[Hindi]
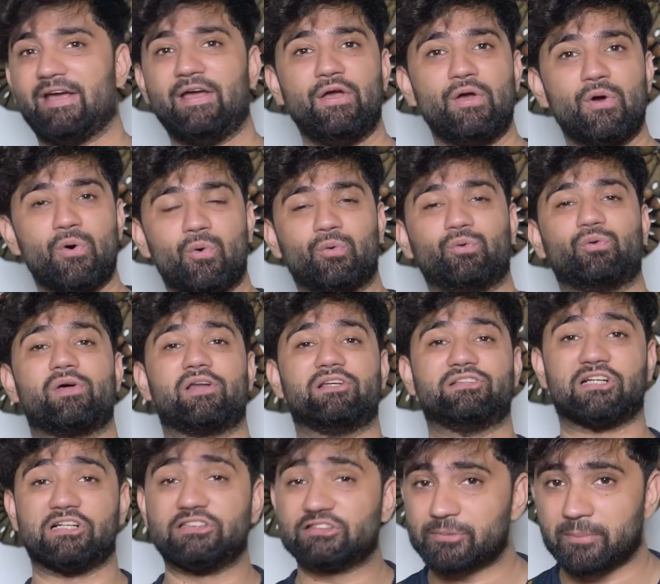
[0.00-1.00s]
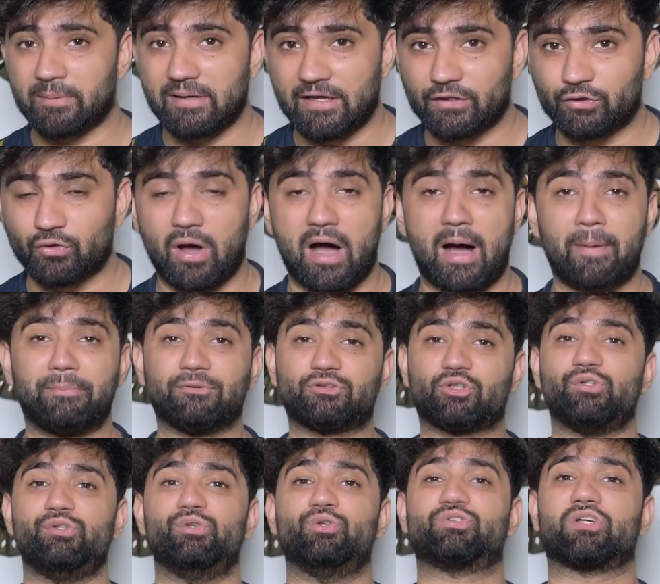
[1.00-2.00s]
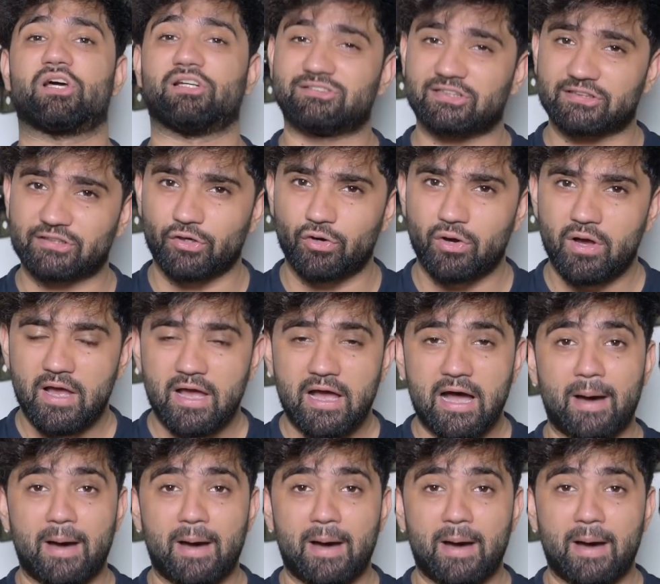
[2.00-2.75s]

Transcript: हैं उनको रिजल्ट्स मिले तो आप इसको यूज़ कर सकते हो